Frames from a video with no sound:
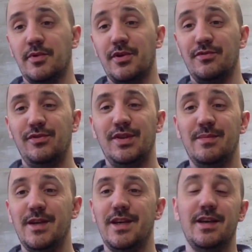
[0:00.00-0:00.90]
que vous
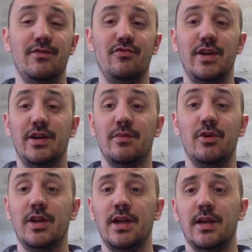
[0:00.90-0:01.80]
aimez et vous les
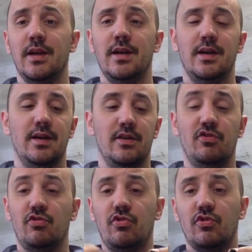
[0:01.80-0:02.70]
commandez. Euh,
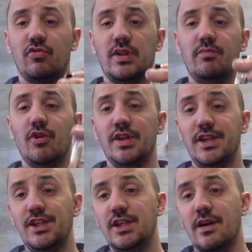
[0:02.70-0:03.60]
surtout quand on tape dans des
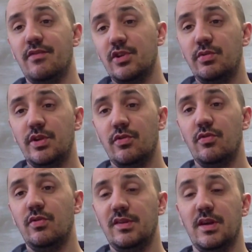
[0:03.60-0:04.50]
liquides à 28
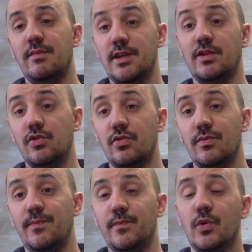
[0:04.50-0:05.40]
euros, il serait bien
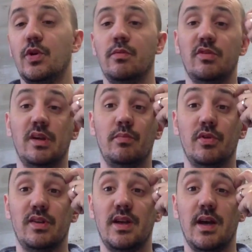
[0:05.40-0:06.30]
qu'on commence à
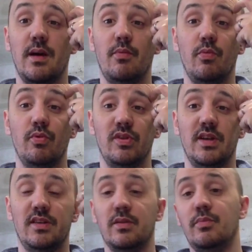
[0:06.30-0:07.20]
penser à proposer
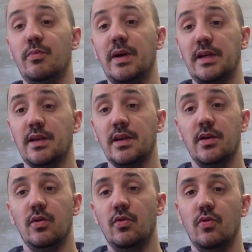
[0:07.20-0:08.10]
les sample packs
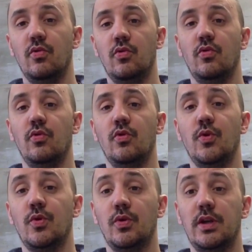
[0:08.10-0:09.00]

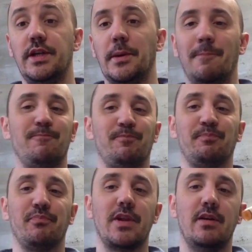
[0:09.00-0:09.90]
aux clients.
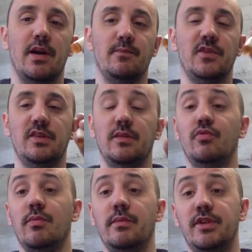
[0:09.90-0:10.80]
Voilà, c'était
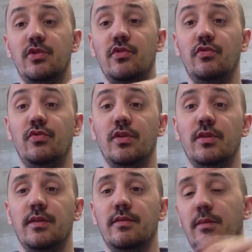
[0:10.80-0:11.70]
pour ma petite revue, euh,
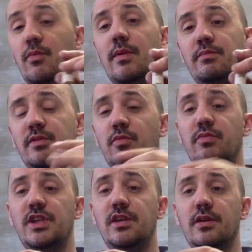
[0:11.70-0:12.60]
mon,
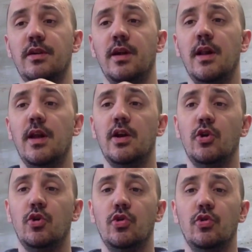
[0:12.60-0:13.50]
petit
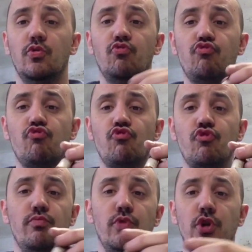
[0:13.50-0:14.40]
coup
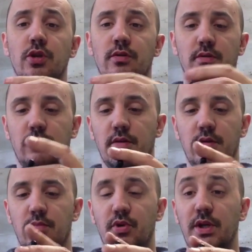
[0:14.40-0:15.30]
de bouche
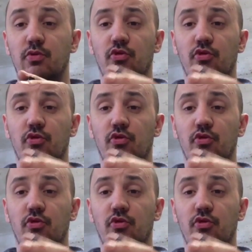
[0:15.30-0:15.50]
pour les